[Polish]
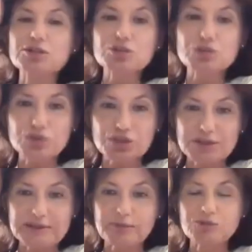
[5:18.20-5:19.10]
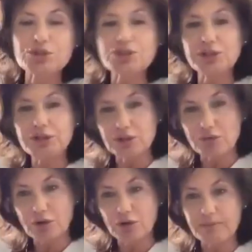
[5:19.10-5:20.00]
też cukrzycę, bądź też inną
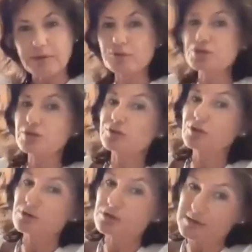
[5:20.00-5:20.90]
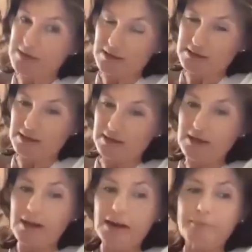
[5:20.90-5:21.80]
chorobę, bądź niewydolność serca,
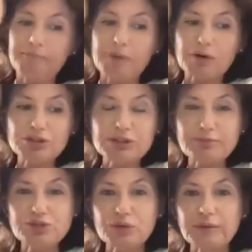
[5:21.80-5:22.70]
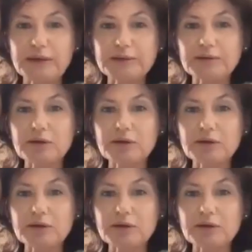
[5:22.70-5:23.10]
bądź na przykład